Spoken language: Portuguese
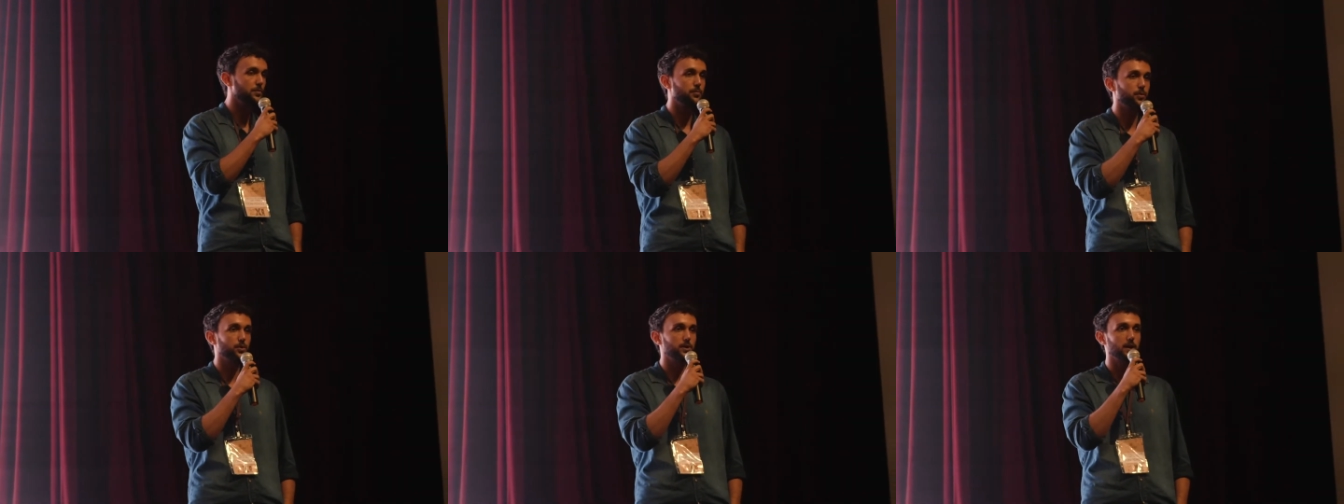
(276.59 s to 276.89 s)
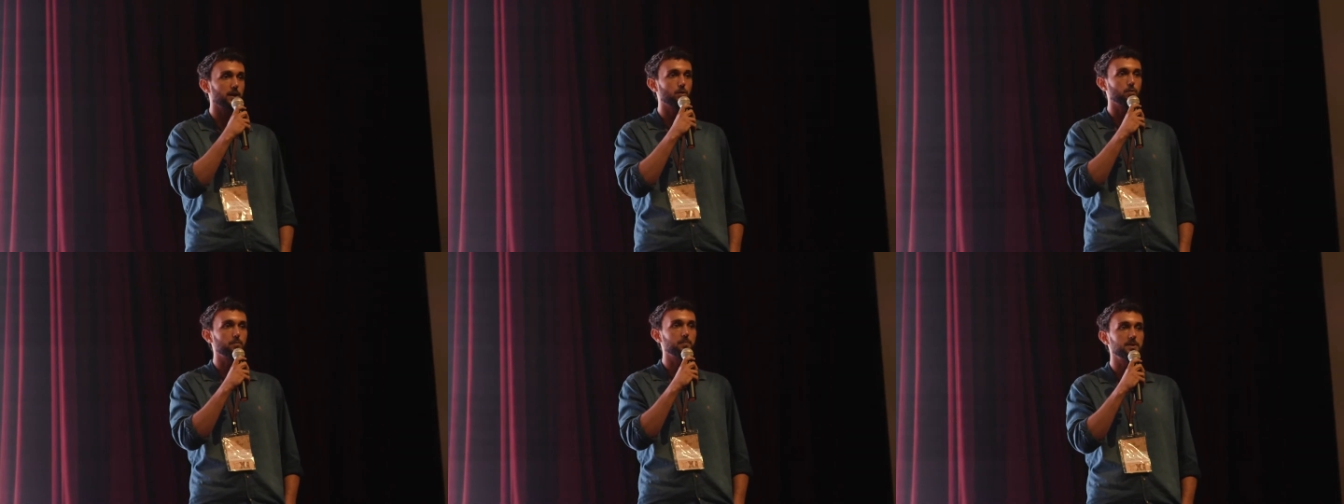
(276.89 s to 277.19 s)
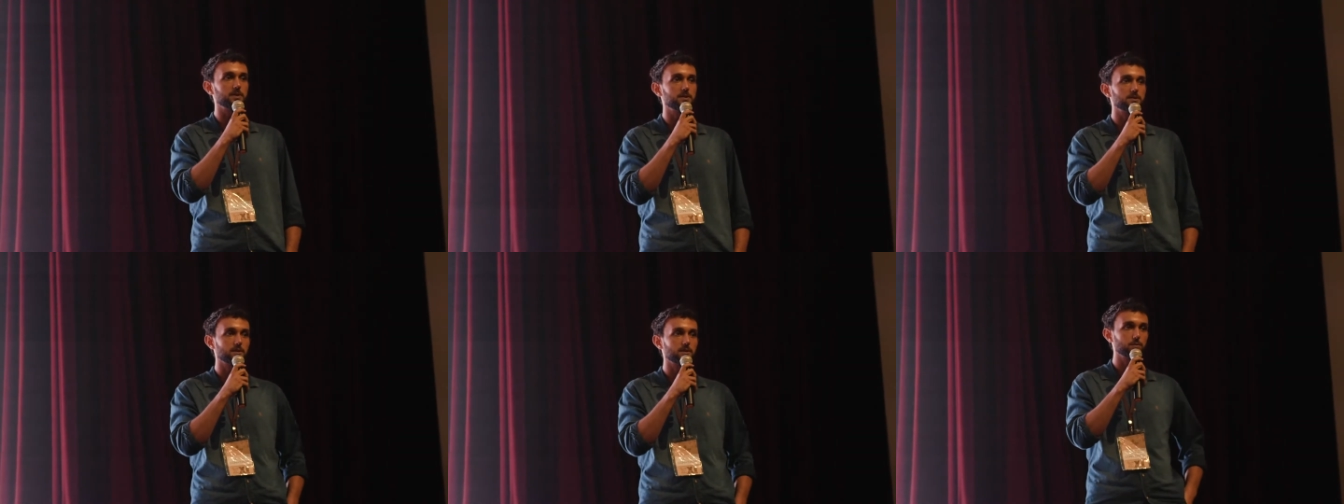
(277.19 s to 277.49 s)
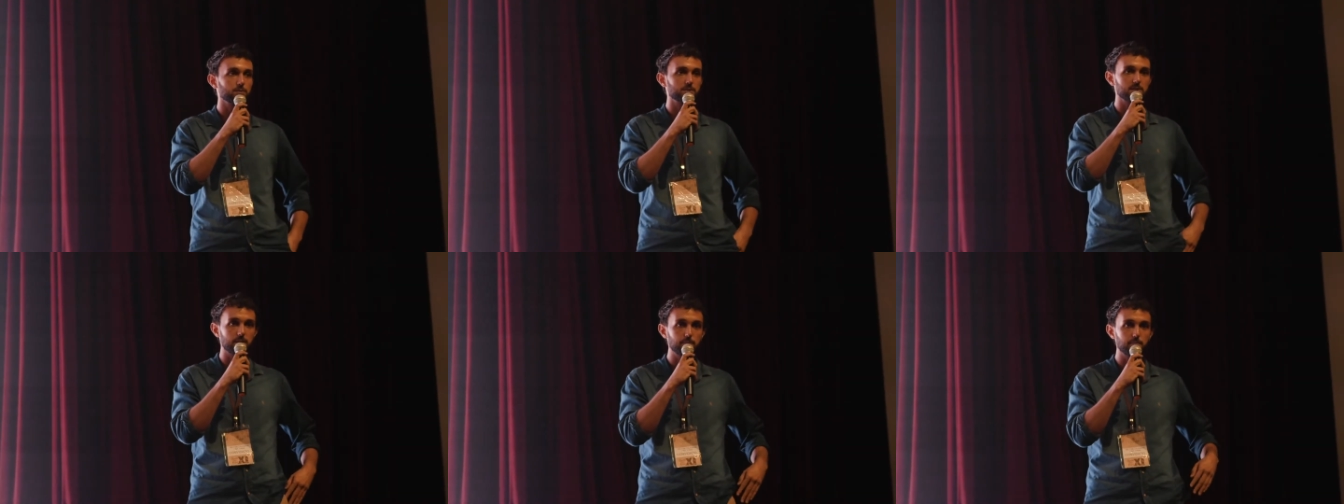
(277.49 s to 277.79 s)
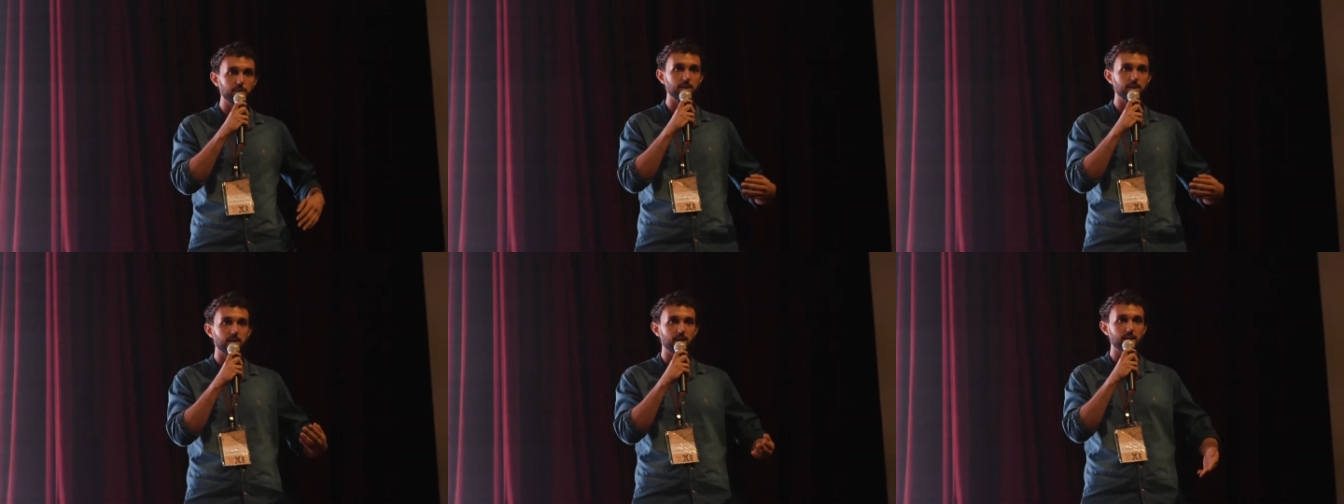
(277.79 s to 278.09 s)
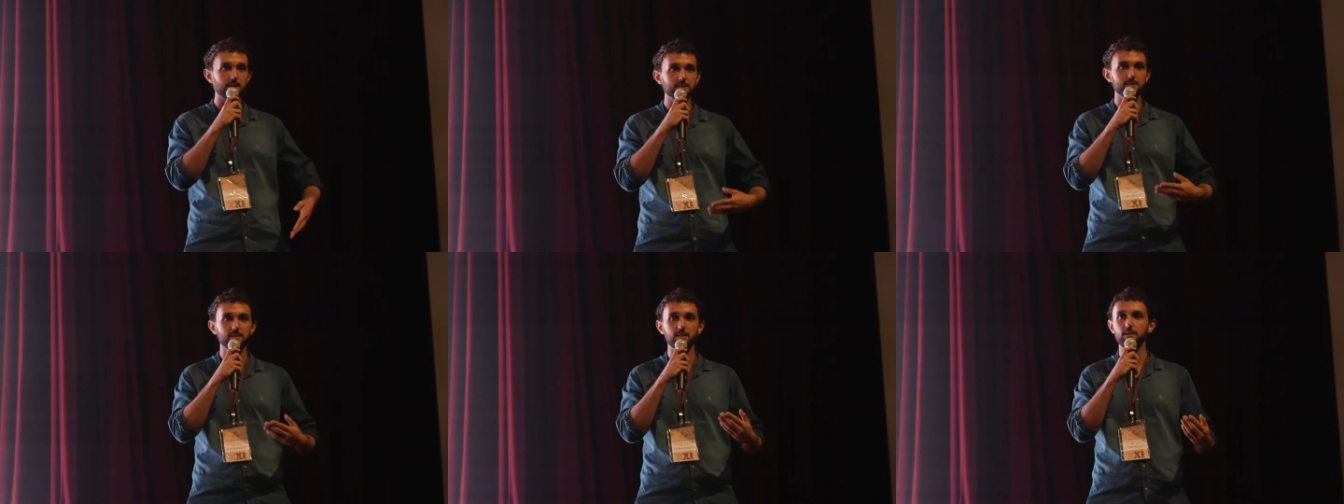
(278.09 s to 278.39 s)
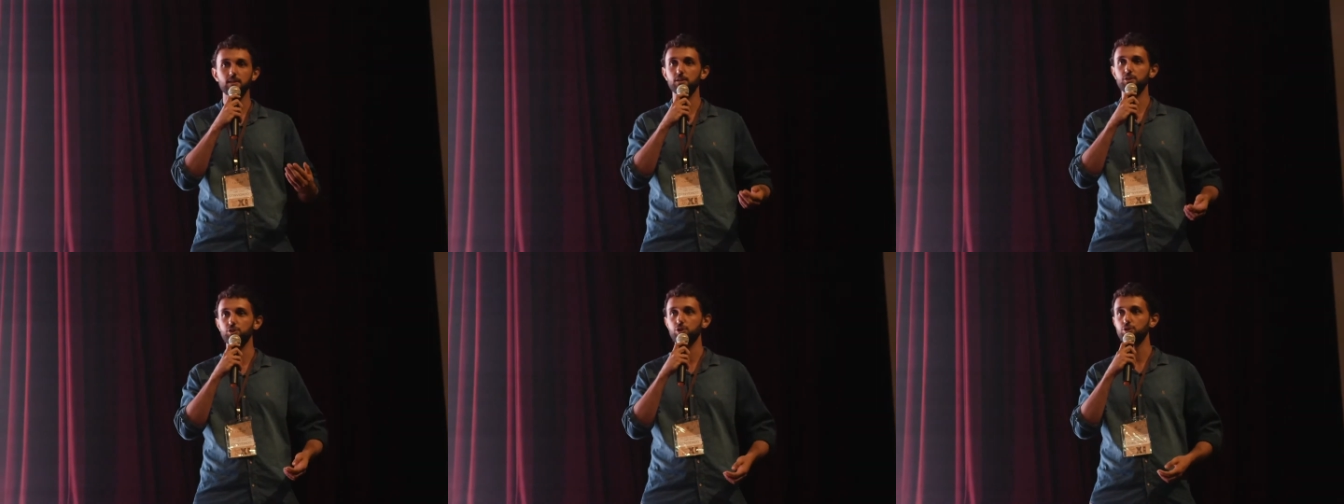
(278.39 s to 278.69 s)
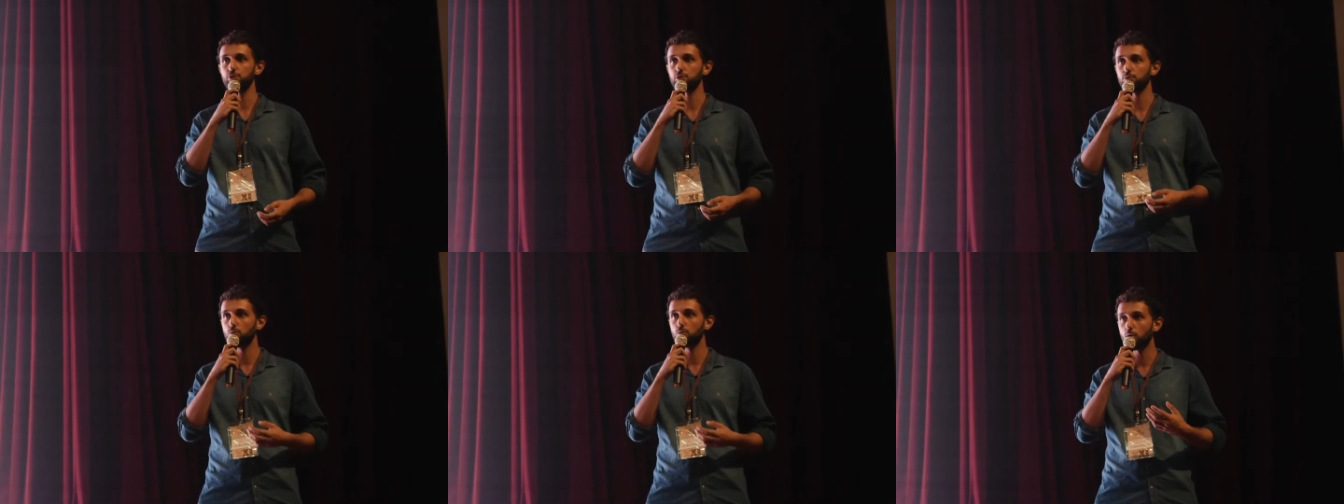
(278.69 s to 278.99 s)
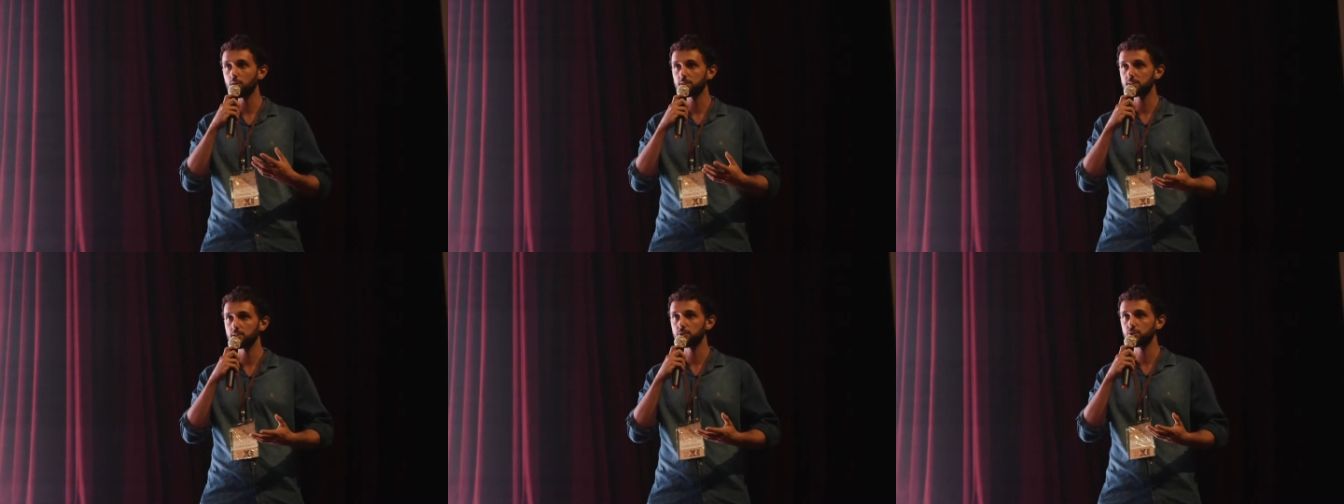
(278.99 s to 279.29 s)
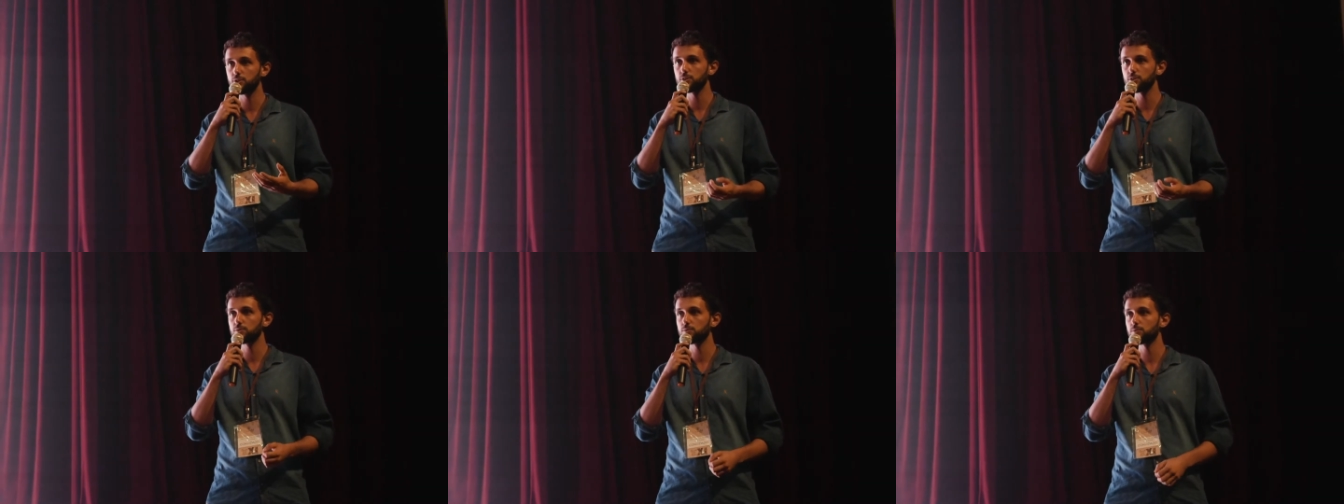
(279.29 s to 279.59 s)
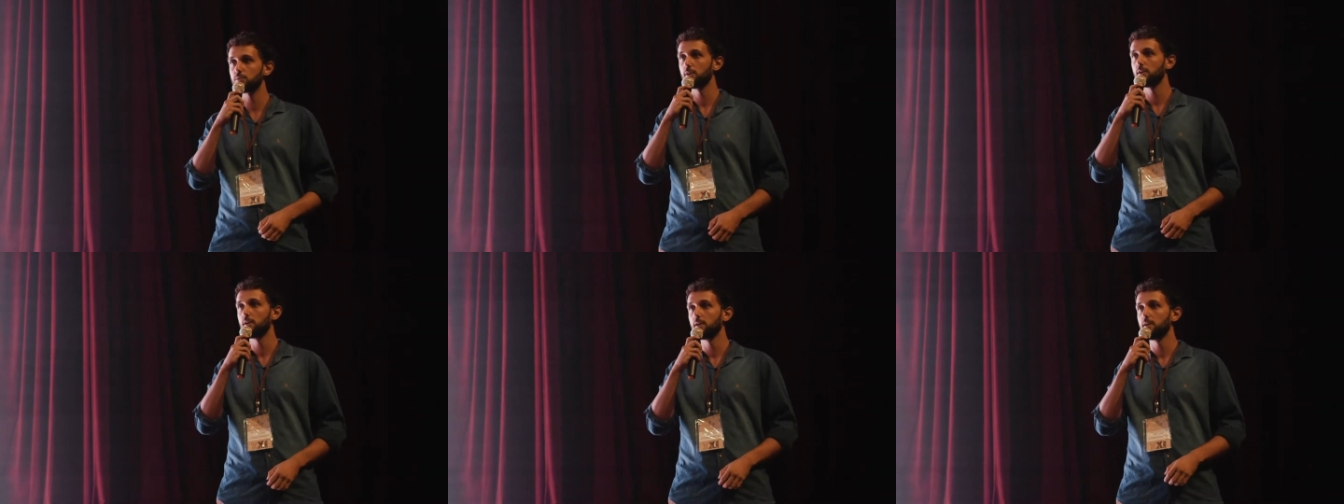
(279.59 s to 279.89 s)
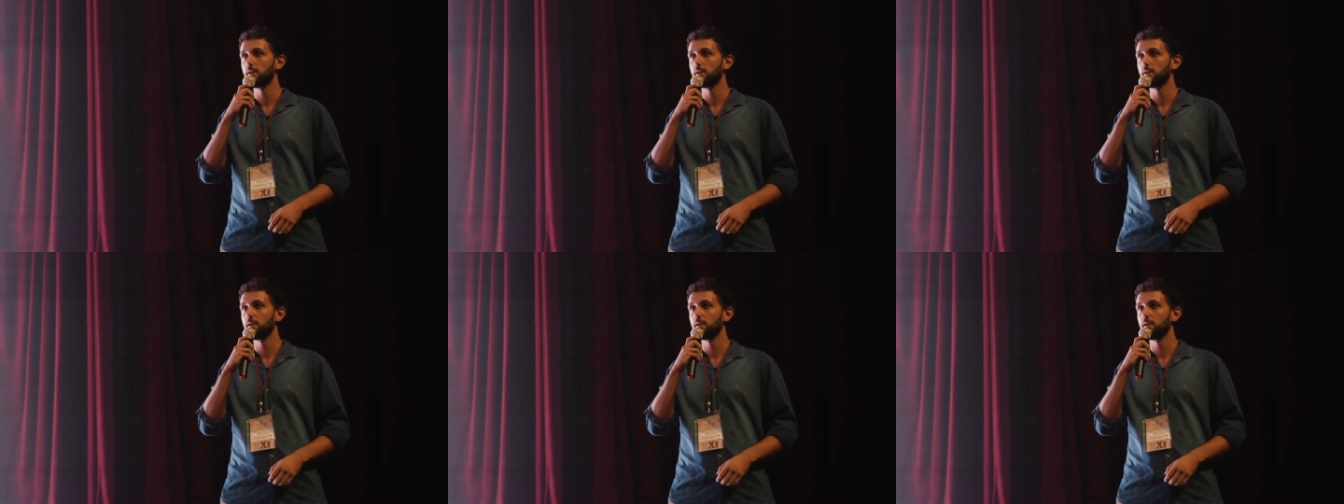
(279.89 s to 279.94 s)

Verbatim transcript: porque a competição sempre cresce e a gente gosta disso,